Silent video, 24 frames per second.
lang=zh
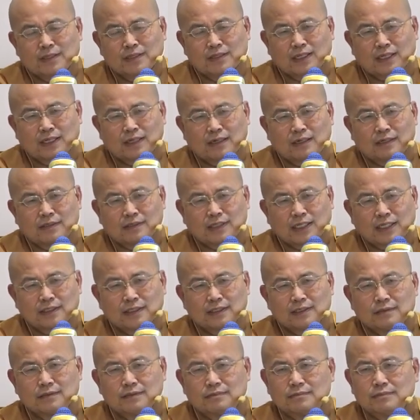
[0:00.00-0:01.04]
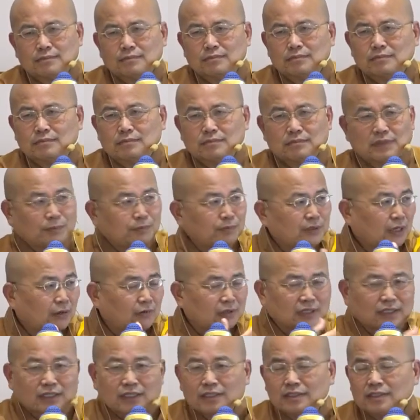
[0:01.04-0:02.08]
那他找不
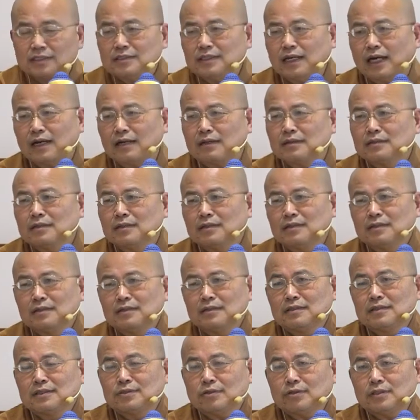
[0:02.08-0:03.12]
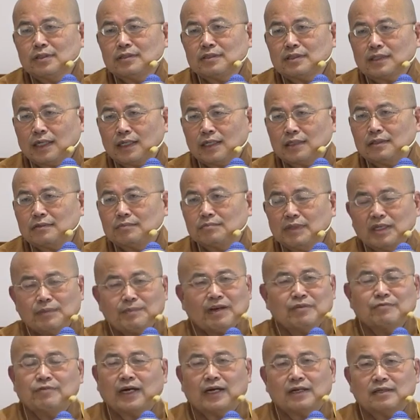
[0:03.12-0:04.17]
到人可以医啊。所以他没
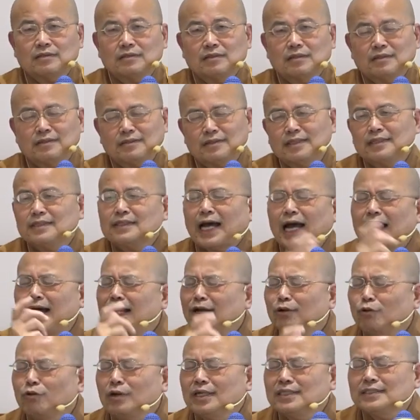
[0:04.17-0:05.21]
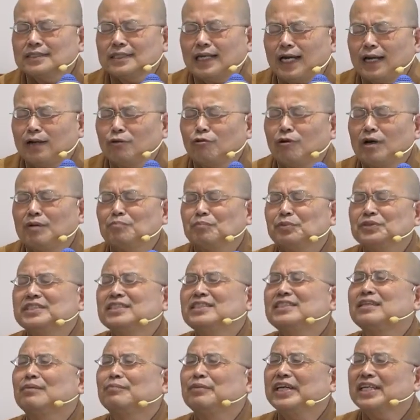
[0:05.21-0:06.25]
办法，阿罗汉是阿罗汉，不
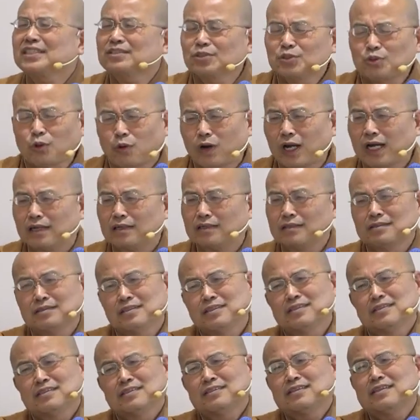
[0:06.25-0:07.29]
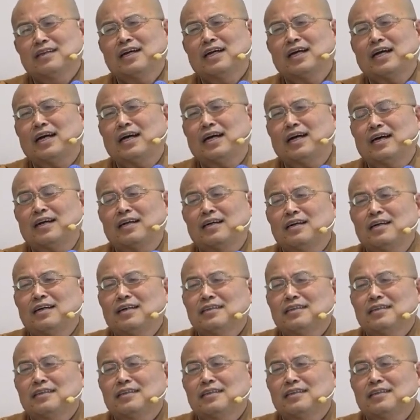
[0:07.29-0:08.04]
是什么样都懂啊，啊，